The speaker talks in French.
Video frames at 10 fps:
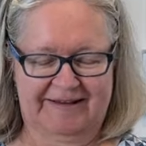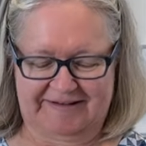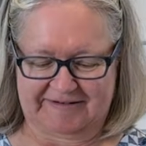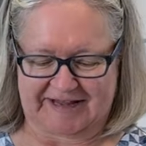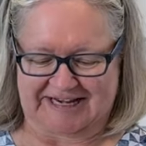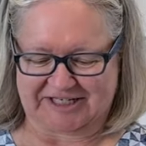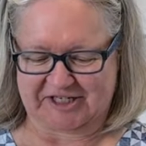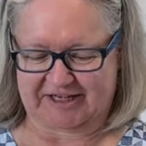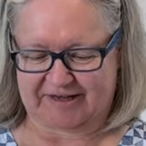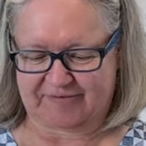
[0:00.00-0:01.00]
euh, à la
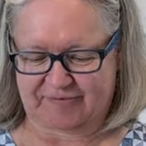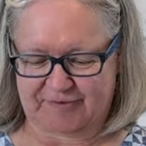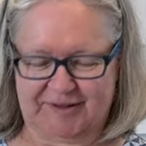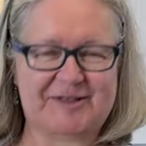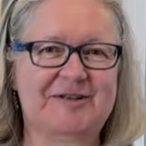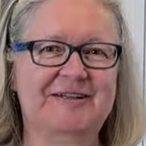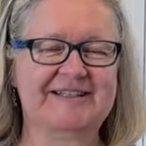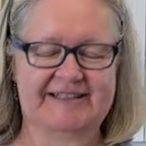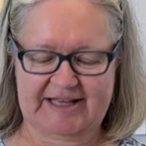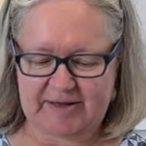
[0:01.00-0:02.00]
girafe dans un
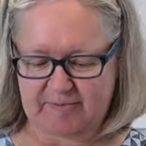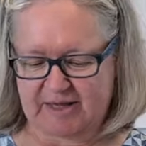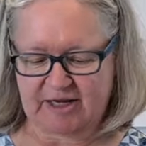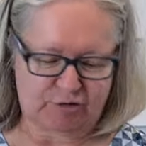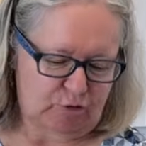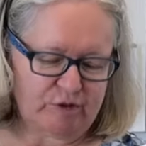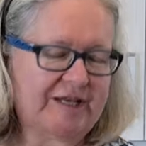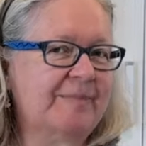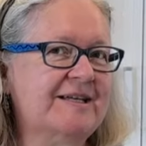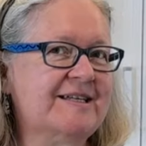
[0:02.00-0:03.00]
instant, mais
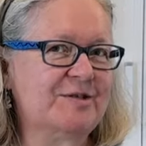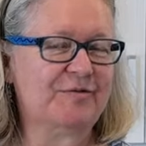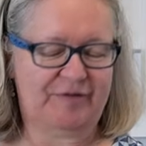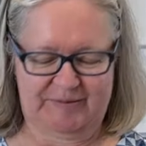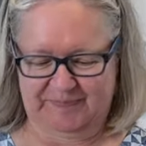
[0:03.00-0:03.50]
grossièrement, ça suffit.